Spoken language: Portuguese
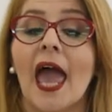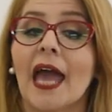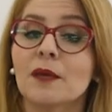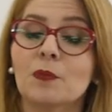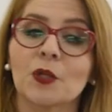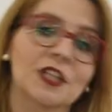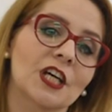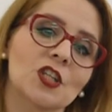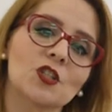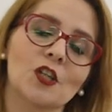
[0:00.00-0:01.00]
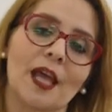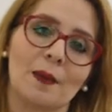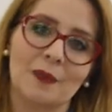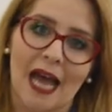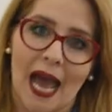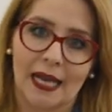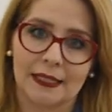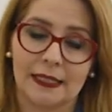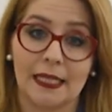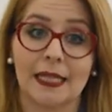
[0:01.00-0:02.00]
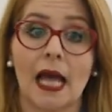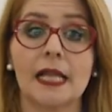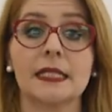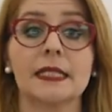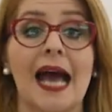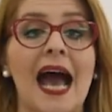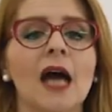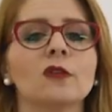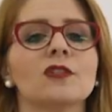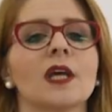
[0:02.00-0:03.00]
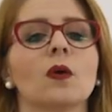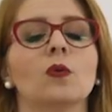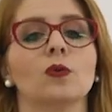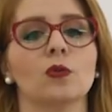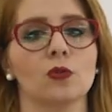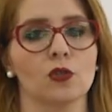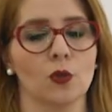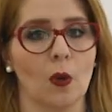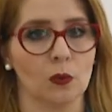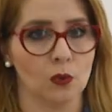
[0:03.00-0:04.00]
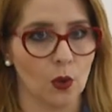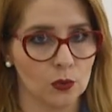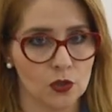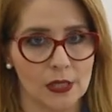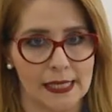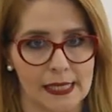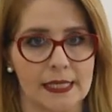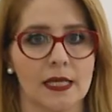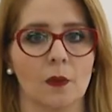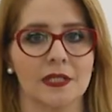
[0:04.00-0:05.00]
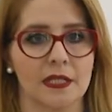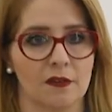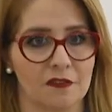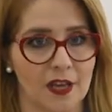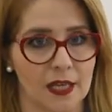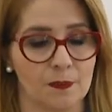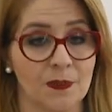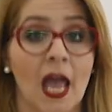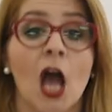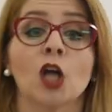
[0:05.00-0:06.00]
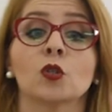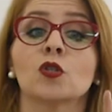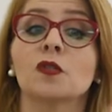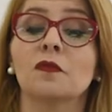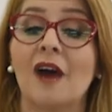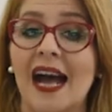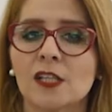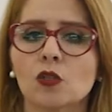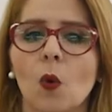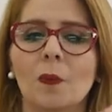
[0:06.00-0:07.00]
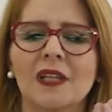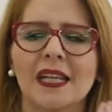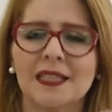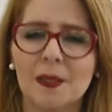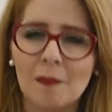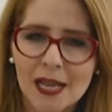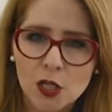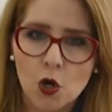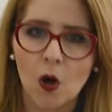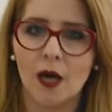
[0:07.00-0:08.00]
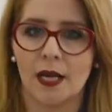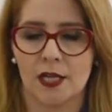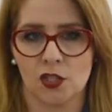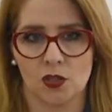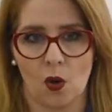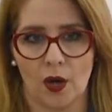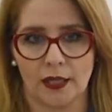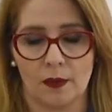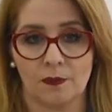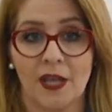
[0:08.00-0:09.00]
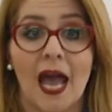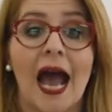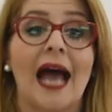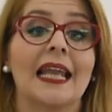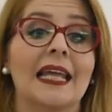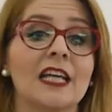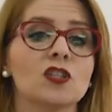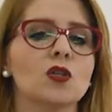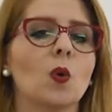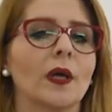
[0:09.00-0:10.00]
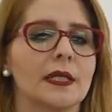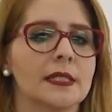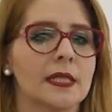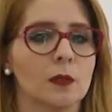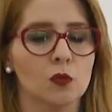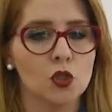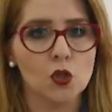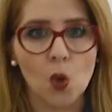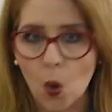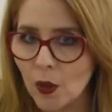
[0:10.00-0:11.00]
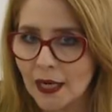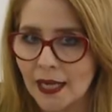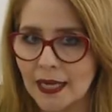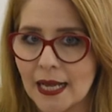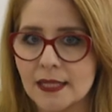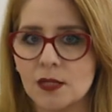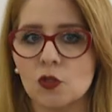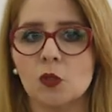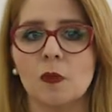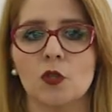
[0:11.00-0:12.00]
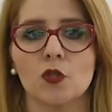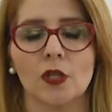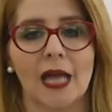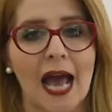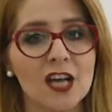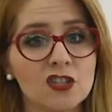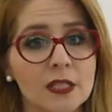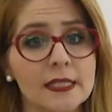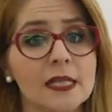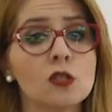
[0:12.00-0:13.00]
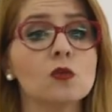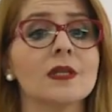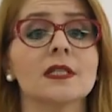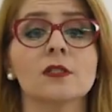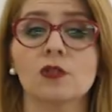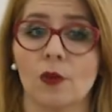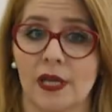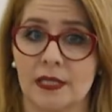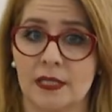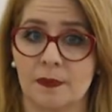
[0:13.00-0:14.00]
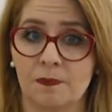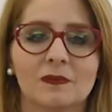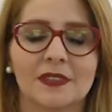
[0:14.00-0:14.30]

É importante lembrar que analisar os recursos que um autor utiliza ao escrever nos faz compreender melhor a história, além de conhecermos com clareza os personagens e as suas ações.